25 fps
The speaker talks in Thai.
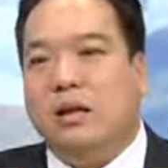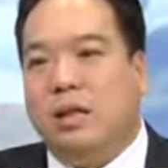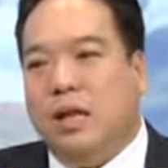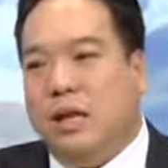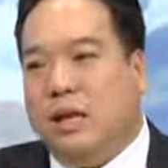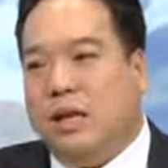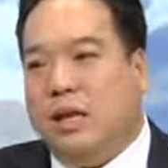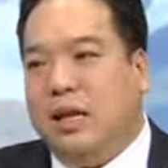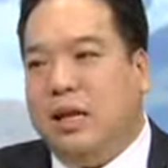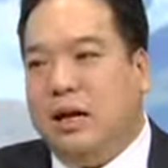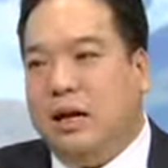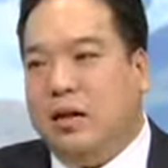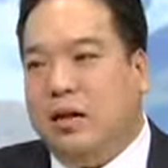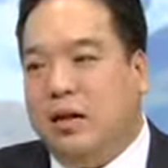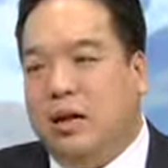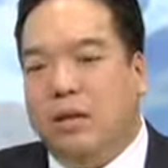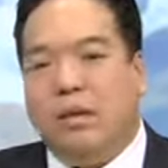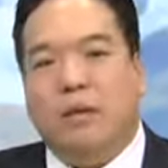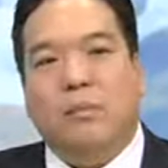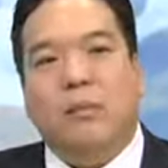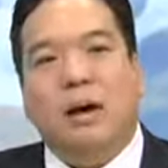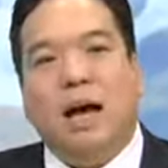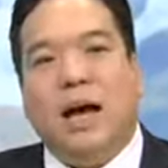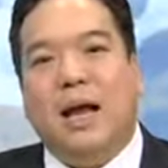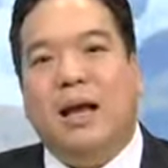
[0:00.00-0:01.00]
สิ่งเดียสิ่ง
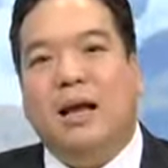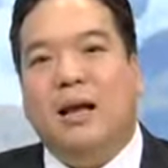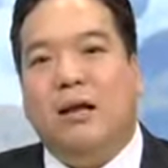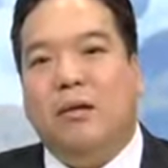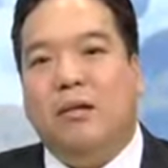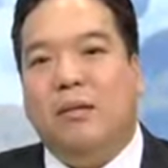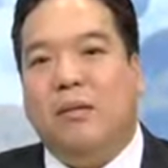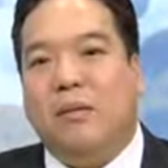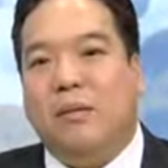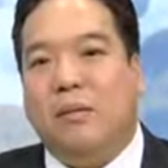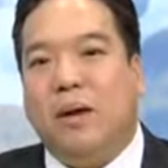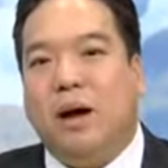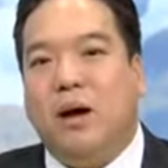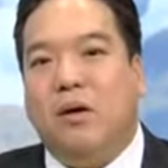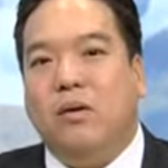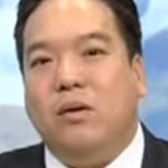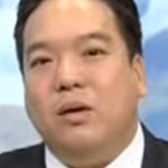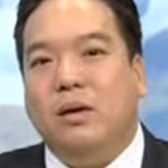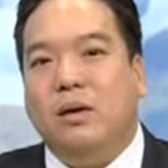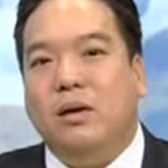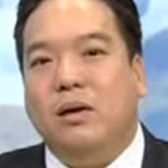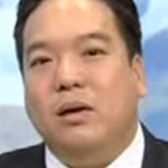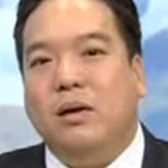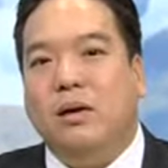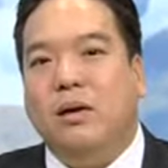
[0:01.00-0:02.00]
สำคัญเลยสำหรับเขา
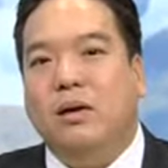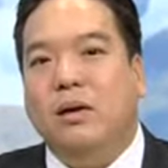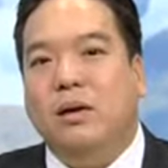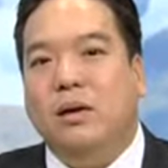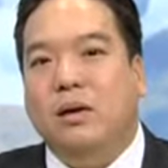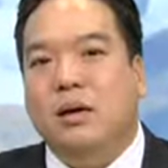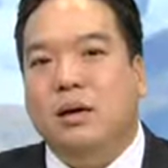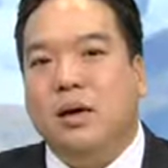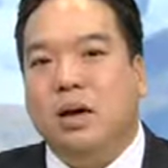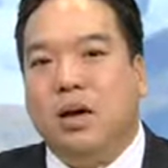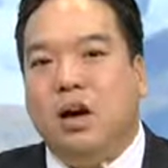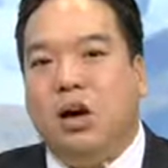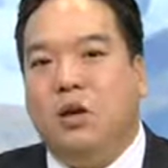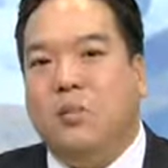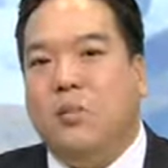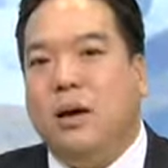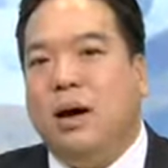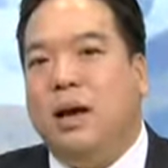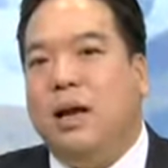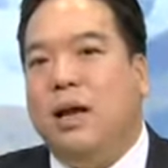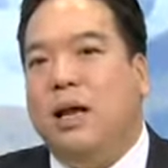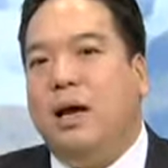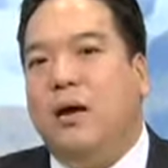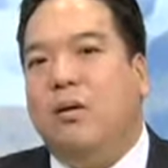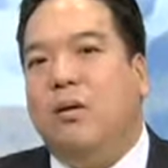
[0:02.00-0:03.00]
ก็คือ เขา
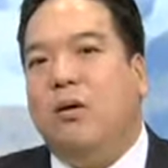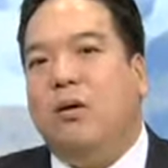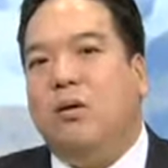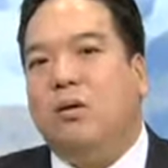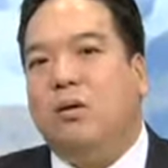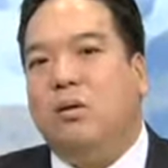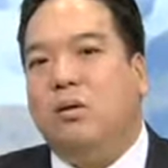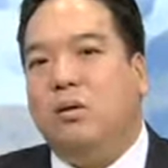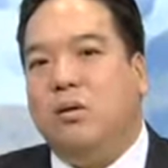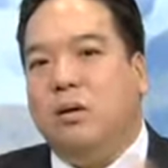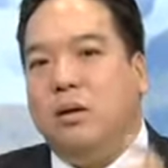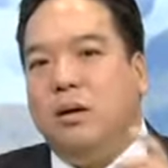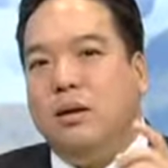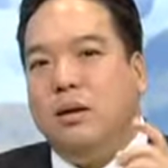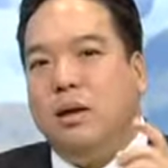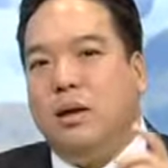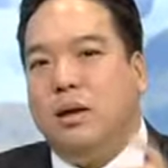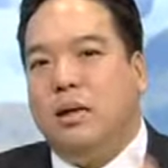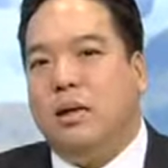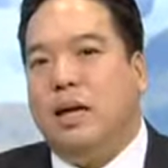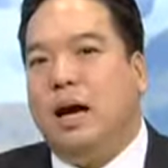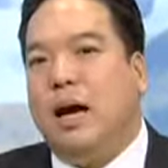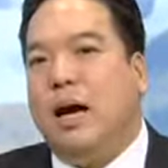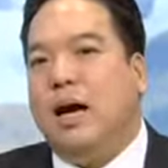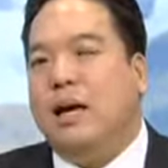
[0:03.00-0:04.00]
มาแล้วเขาต้อง
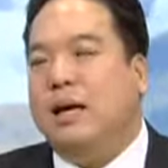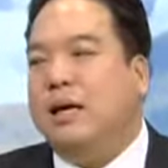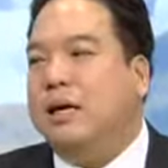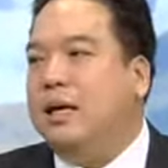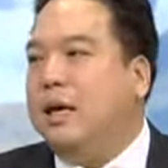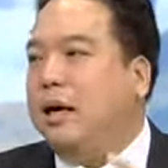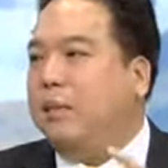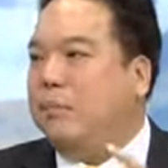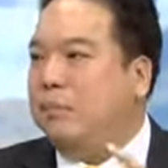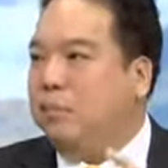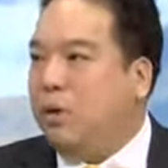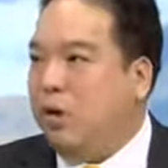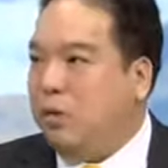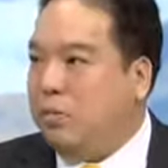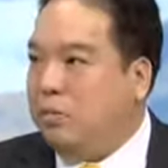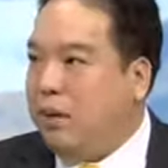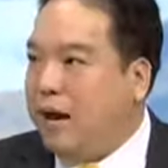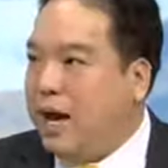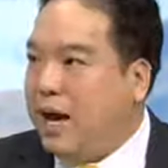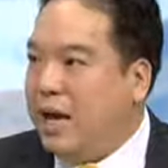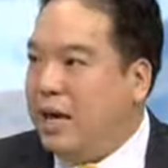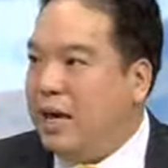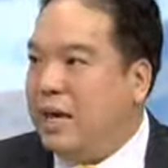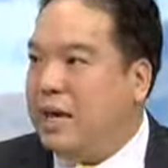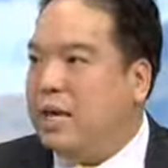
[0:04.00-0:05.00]
เดินทางได้อย่างปลอด
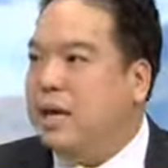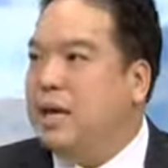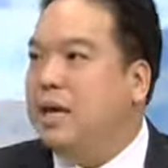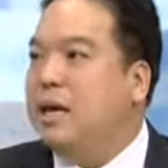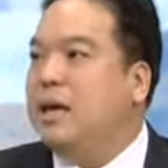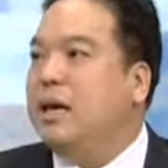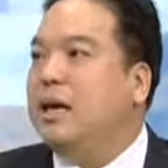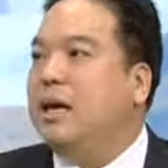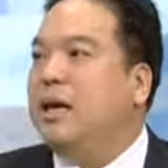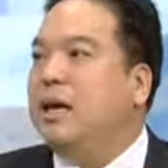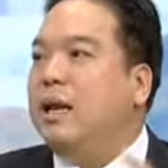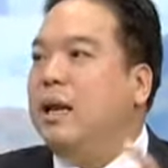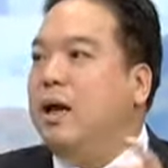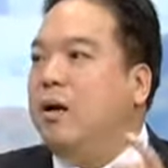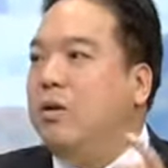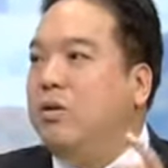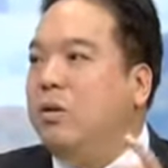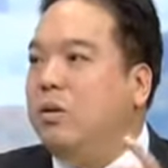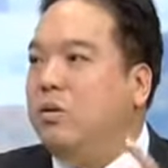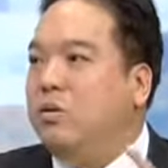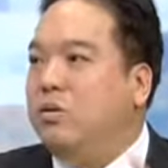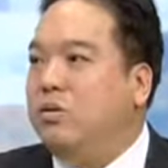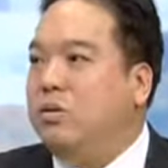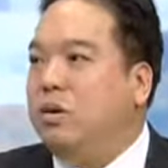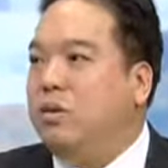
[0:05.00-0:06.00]
ภัย แล้ว
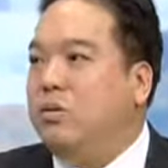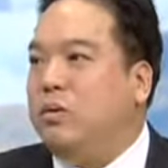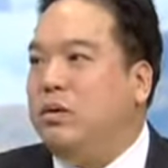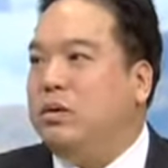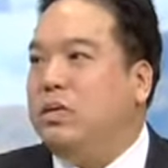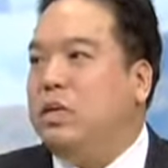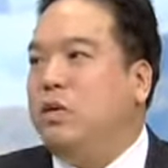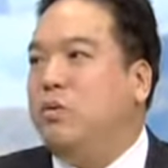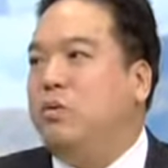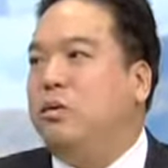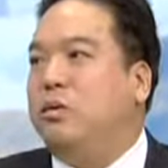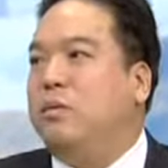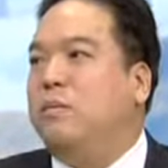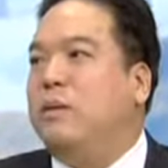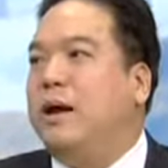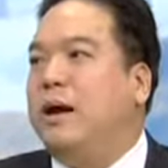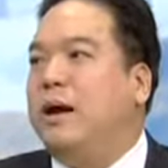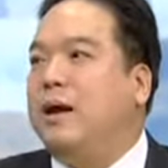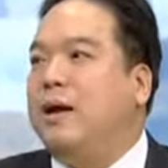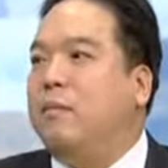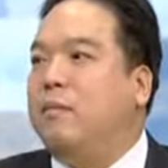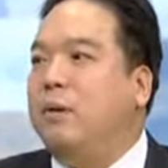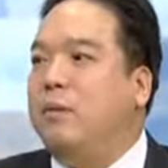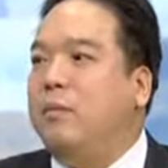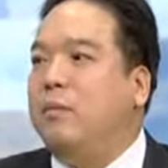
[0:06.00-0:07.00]
ก็รู้สึกว่าสะดวกสบา
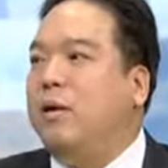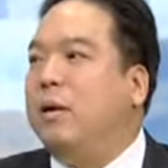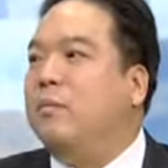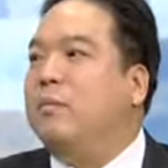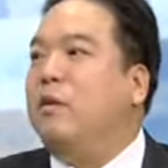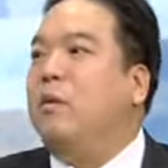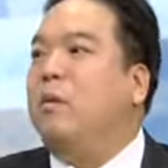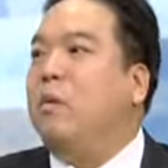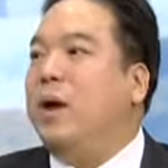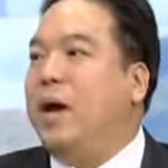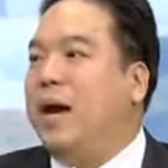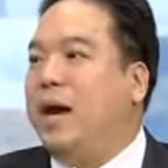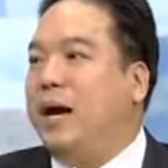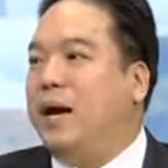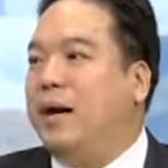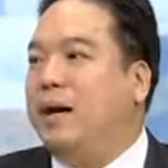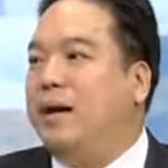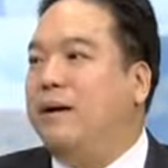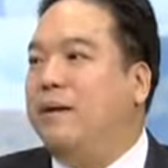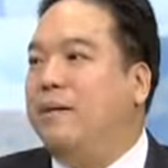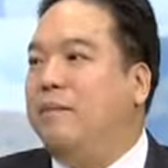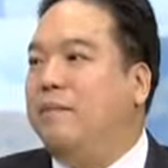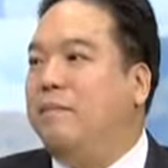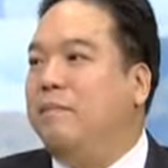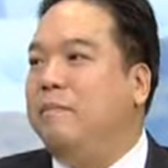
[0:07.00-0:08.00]
ยคือไม่มีความระแวง
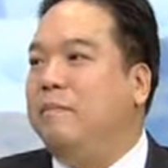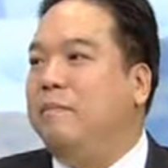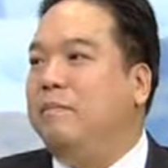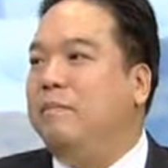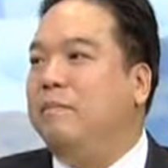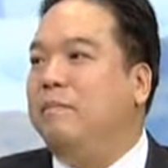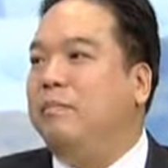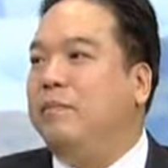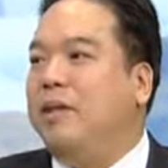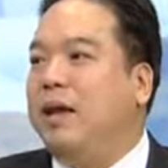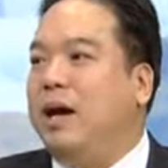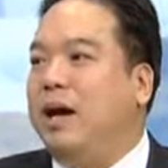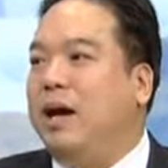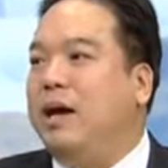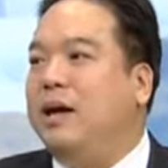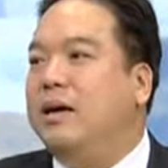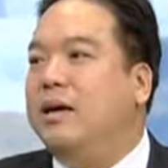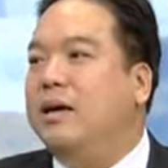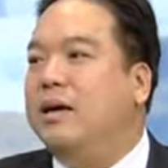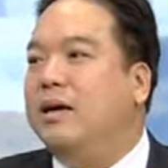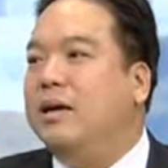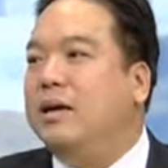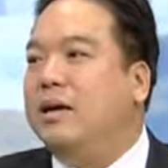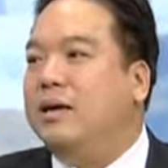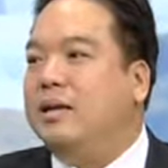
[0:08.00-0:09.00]
ครับนะฮะ
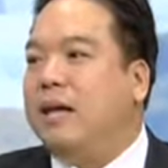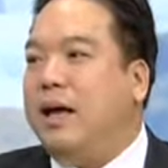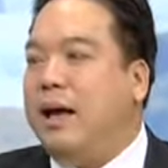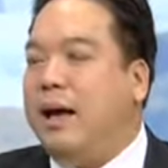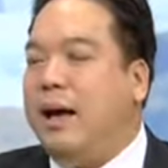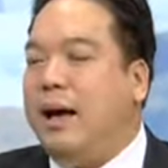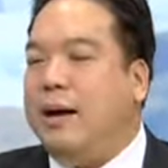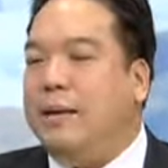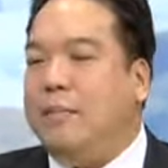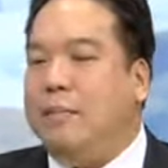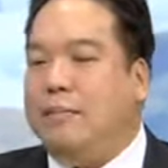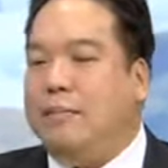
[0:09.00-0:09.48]
ถ้า